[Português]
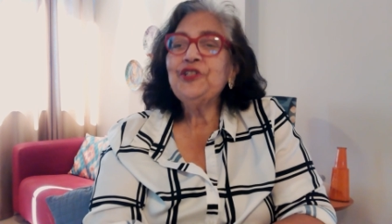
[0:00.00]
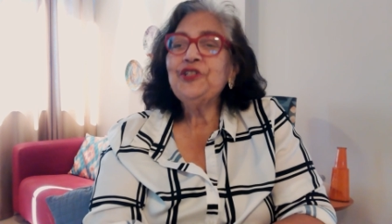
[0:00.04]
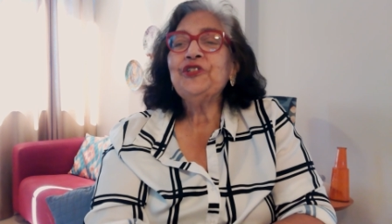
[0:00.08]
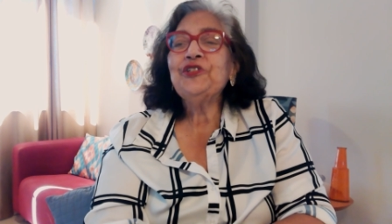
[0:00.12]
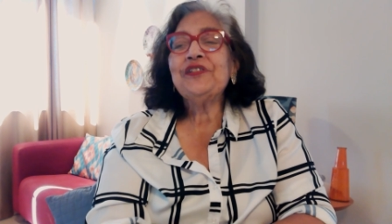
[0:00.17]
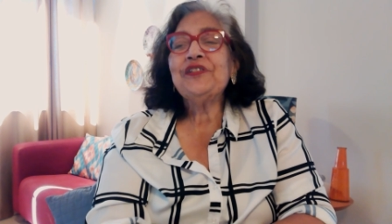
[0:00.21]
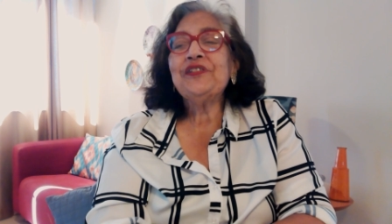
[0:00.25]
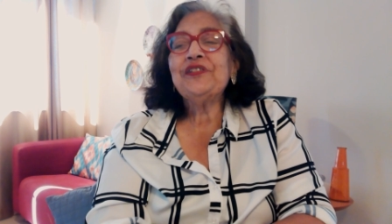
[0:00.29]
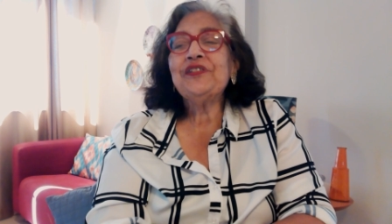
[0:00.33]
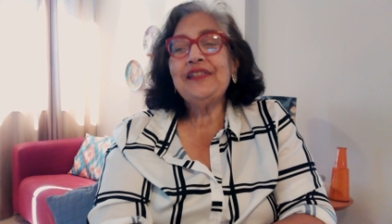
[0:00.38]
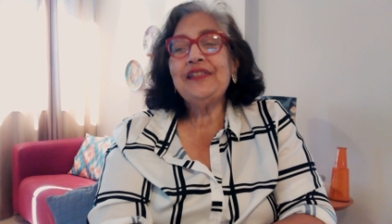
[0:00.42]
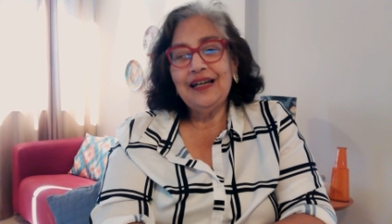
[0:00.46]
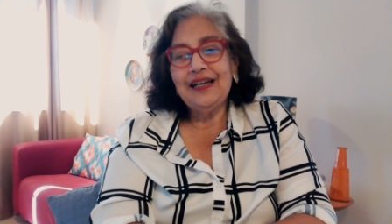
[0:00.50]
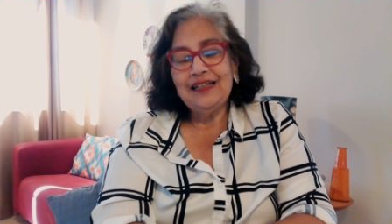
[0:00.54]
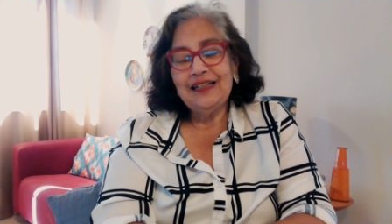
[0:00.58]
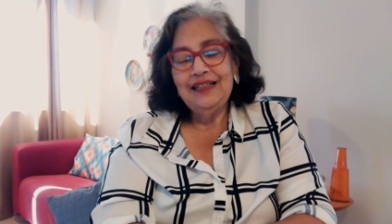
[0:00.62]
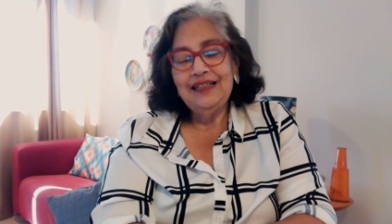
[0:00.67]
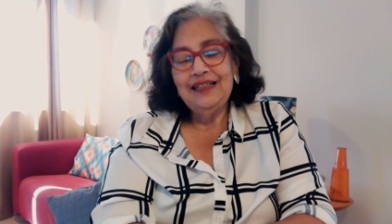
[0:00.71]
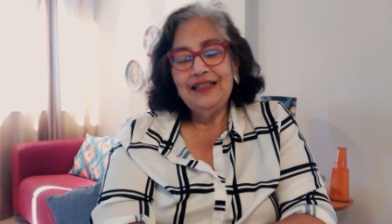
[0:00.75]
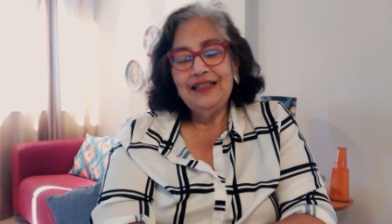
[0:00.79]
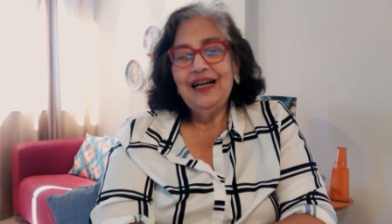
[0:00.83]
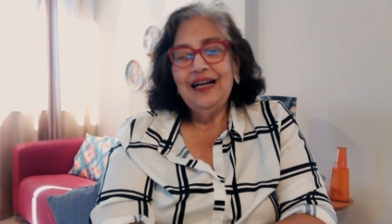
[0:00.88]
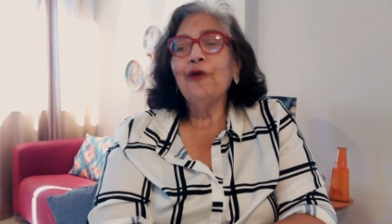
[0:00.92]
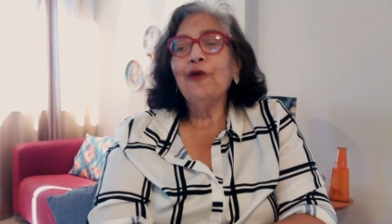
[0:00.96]
de dizer
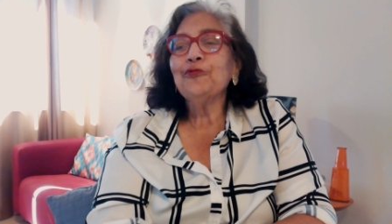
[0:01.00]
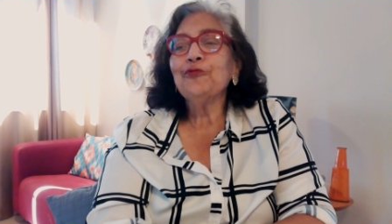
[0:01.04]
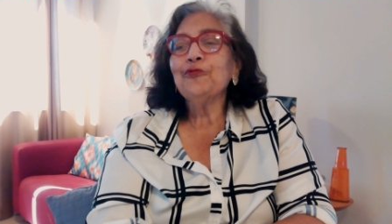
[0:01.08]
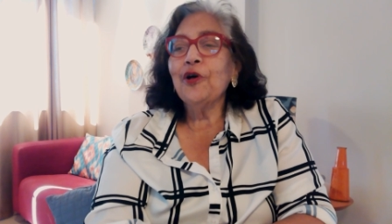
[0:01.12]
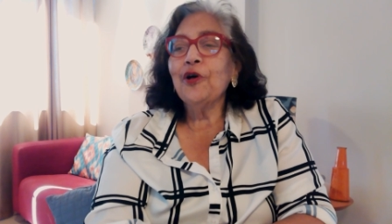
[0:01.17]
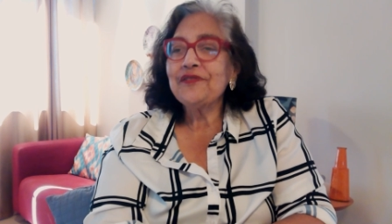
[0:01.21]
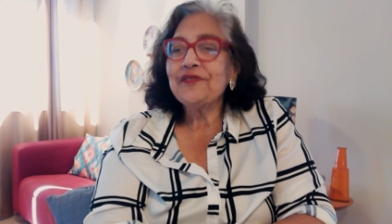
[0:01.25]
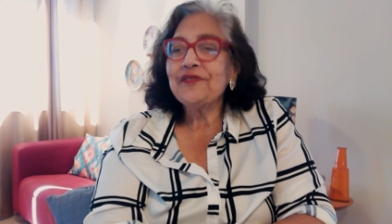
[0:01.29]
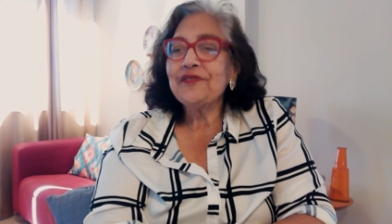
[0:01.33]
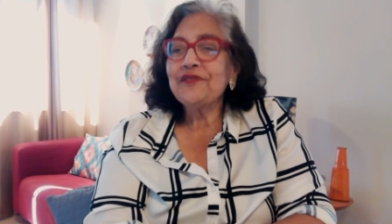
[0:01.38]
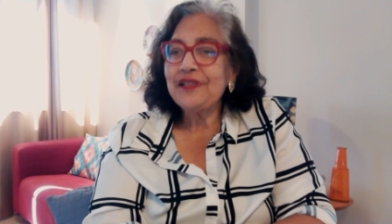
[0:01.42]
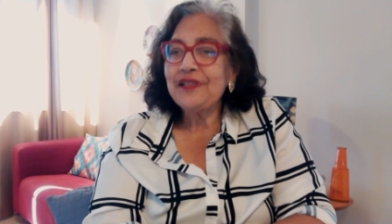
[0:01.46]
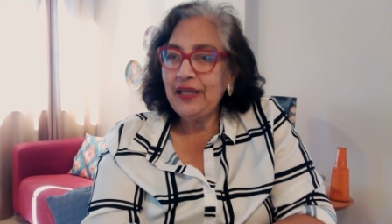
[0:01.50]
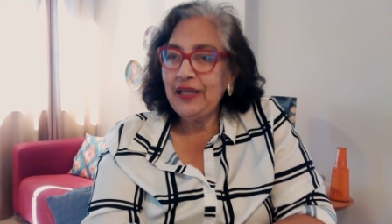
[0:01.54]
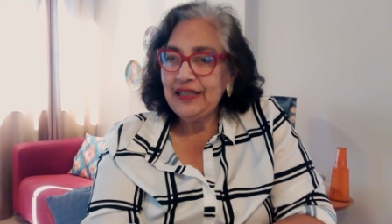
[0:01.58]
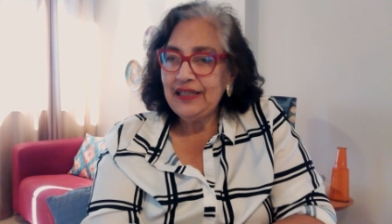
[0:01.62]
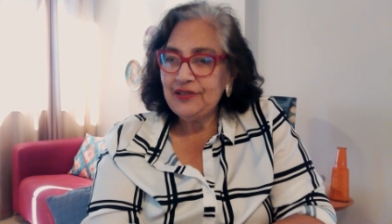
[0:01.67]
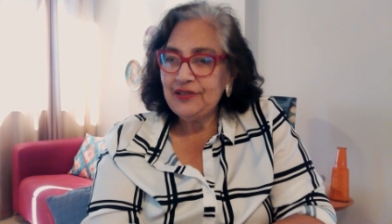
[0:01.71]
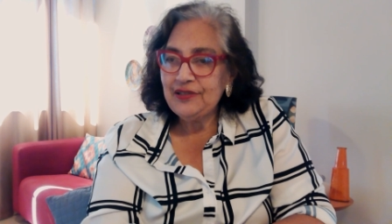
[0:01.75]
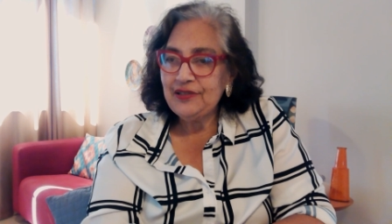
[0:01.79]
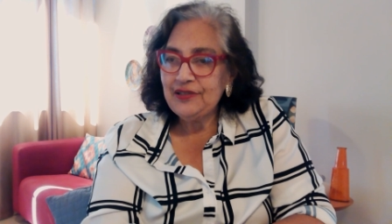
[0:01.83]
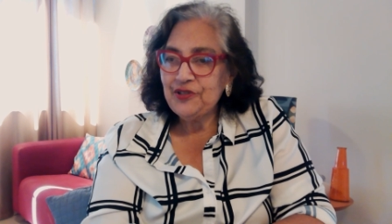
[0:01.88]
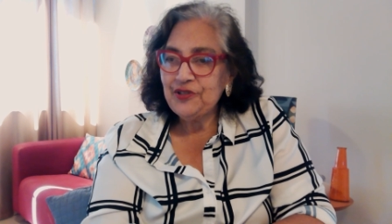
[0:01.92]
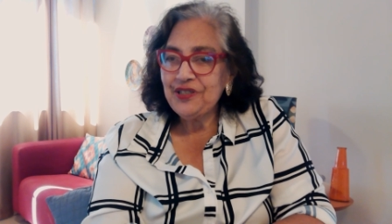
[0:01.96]
ao nosso
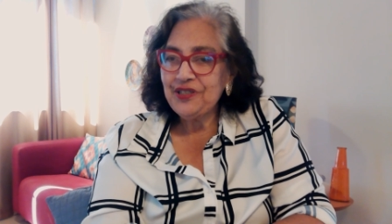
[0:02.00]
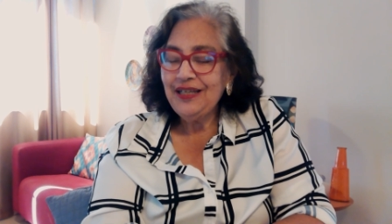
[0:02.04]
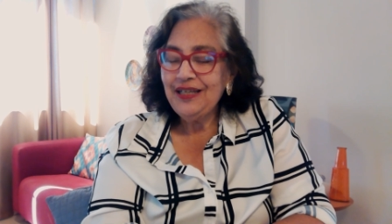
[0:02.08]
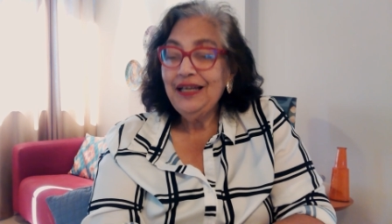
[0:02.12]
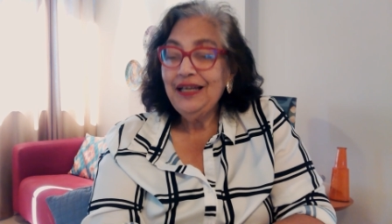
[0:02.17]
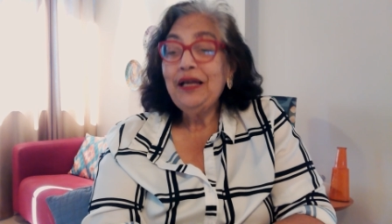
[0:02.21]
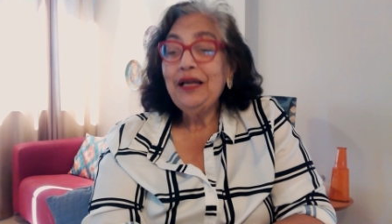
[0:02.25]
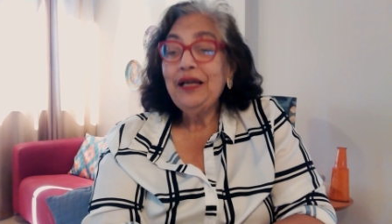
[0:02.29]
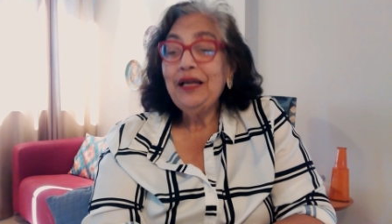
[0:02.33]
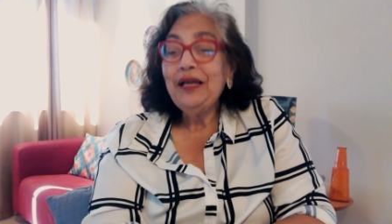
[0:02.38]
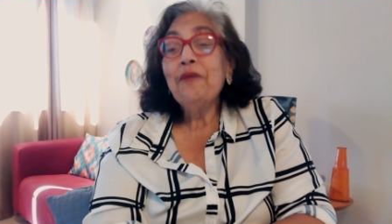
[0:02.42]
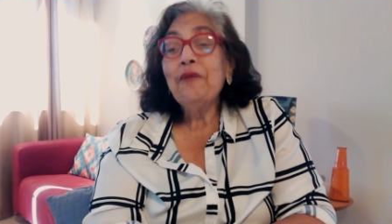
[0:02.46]
semelhante: